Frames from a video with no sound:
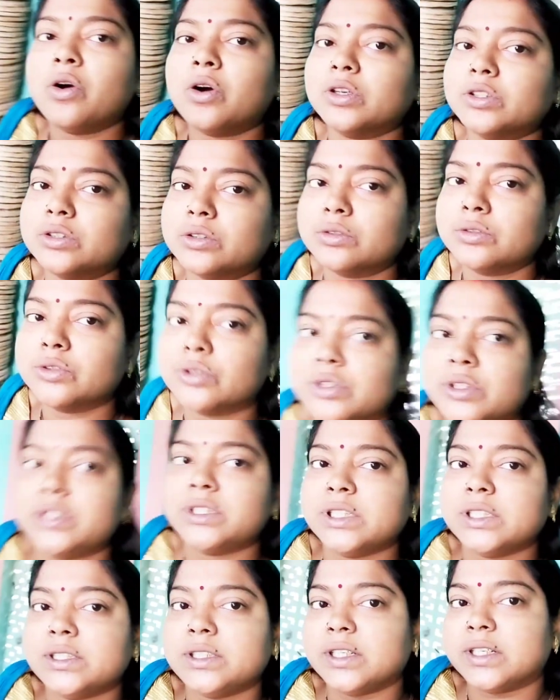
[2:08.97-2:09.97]
অশোক
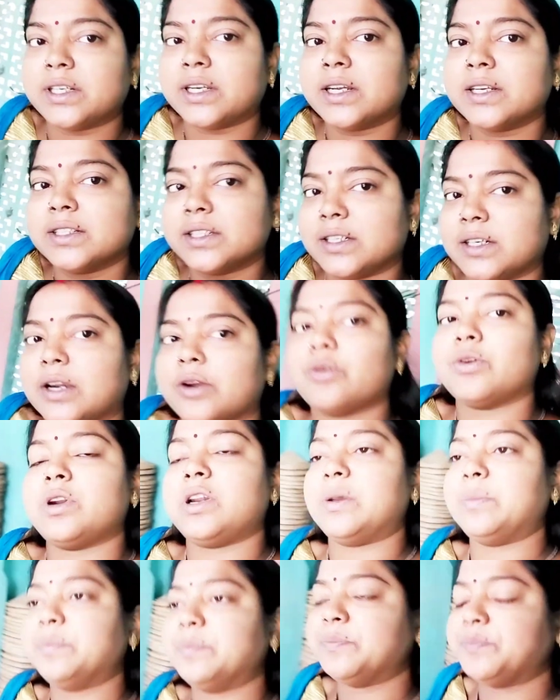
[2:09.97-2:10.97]
ষষ্ঠীর যেটা সেটা
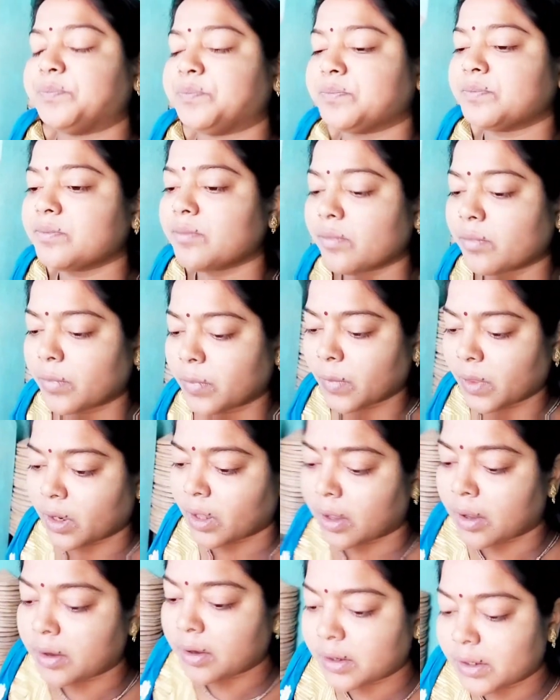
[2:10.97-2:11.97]
করলাম
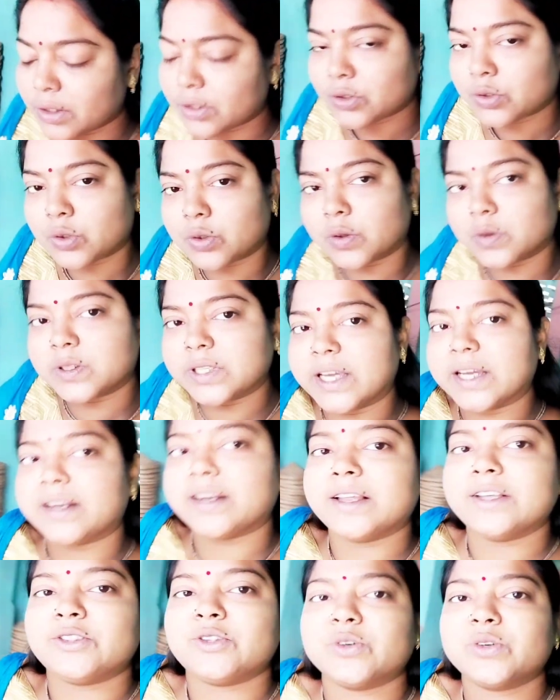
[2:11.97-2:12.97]
তো
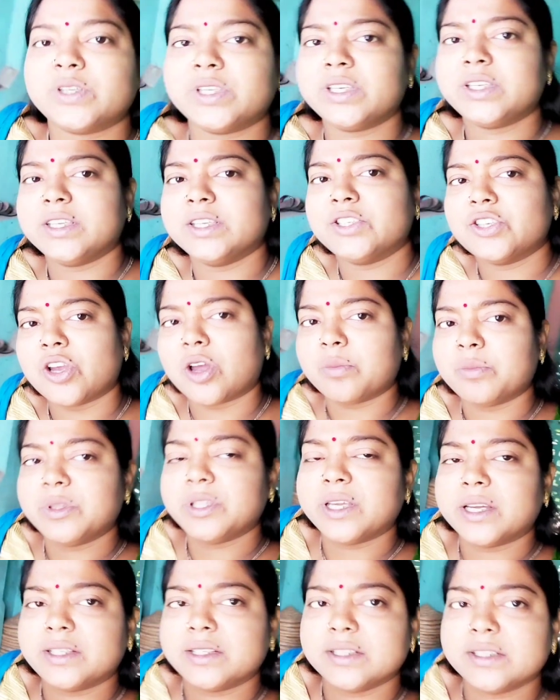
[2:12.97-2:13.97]
দেখলেই তো কি কি সব
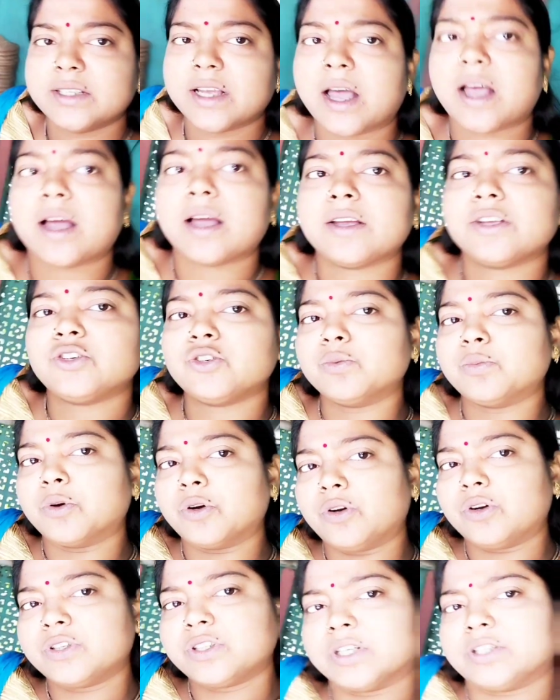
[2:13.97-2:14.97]
দিয়েছি যা কিছু
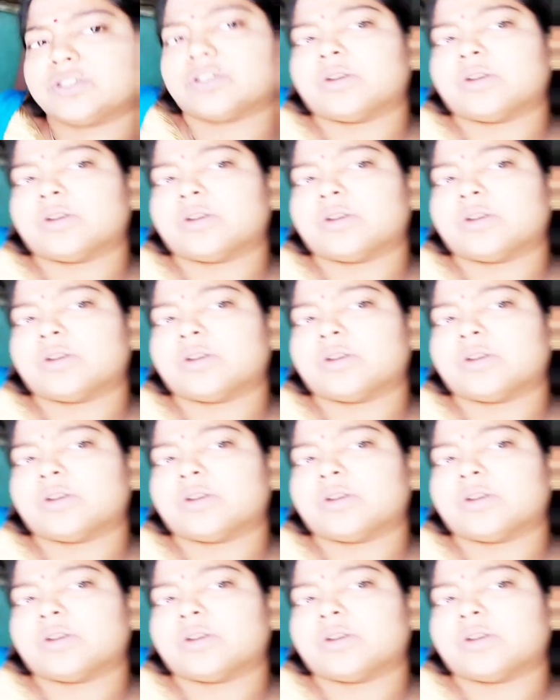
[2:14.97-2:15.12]
বললো সেই